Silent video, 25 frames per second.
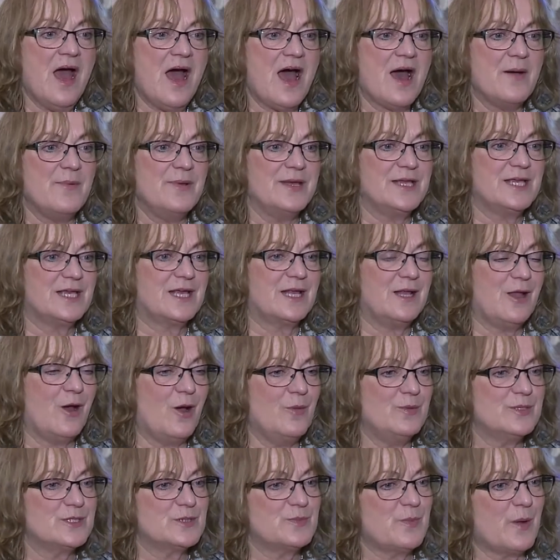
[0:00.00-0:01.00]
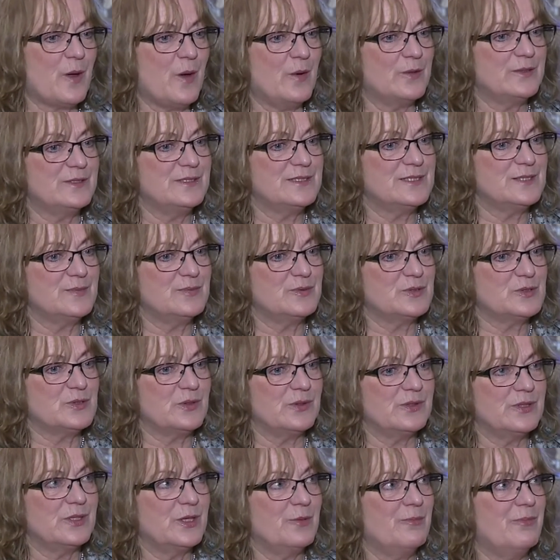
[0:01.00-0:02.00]
aber ich glaube, es braucht diese
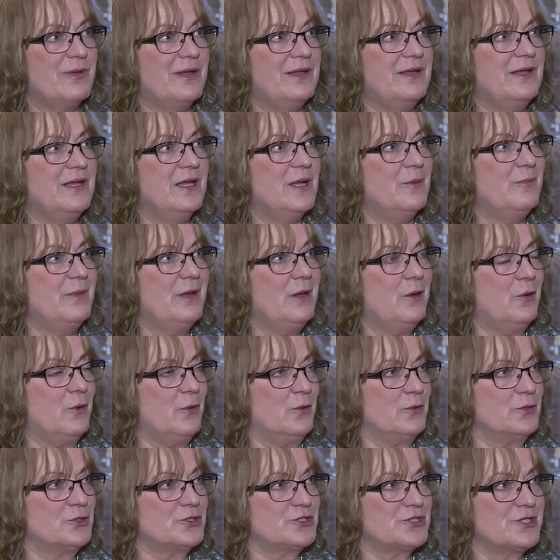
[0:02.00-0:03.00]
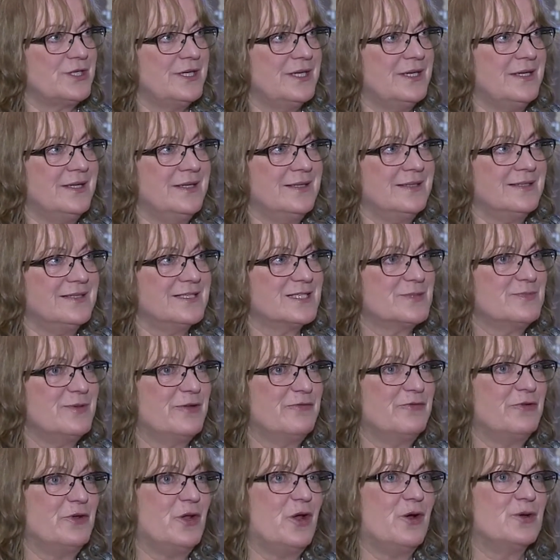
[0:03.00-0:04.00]
besondere Berliner Melange, dass
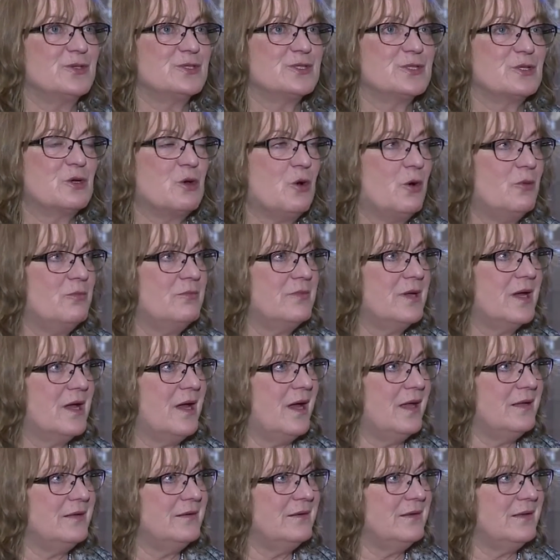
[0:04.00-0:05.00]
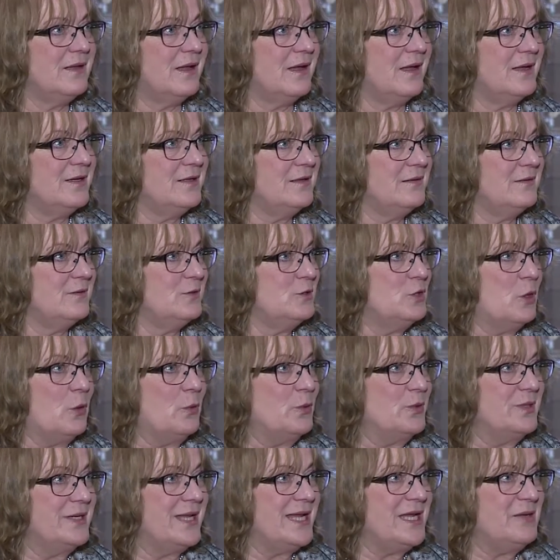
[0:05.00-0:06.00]
man von außen kommen kann, ein
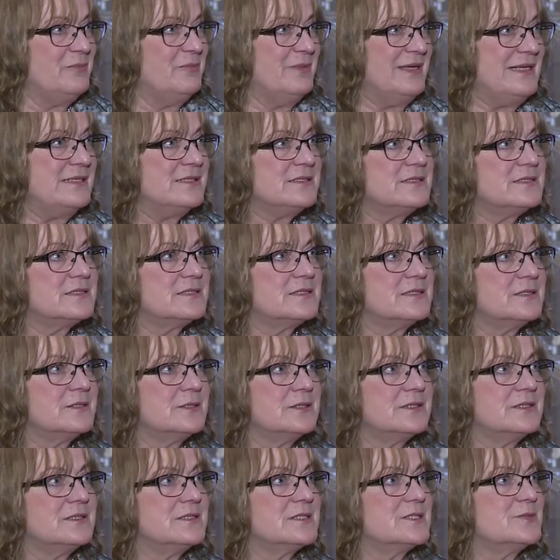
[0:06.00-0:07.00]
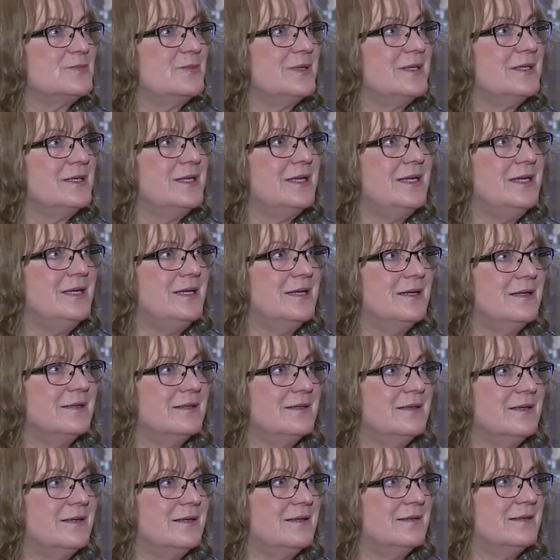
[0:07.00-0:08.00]
No-Name ist, dass man hier
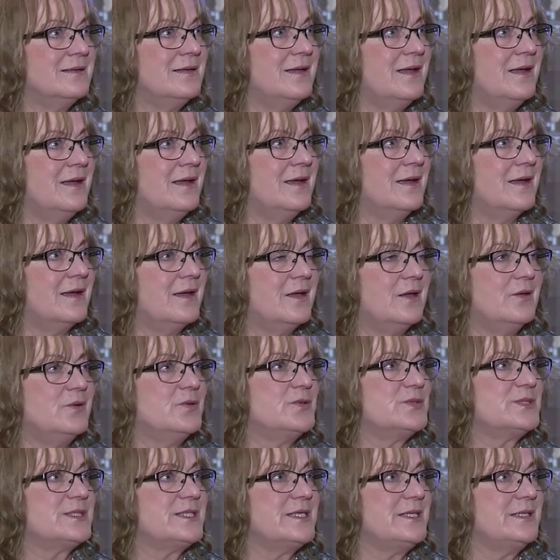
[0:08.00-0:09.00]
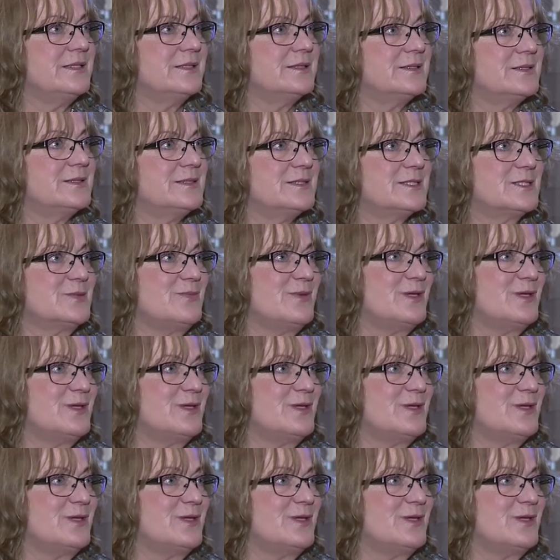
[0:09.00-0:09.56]
dann reüssiert, dass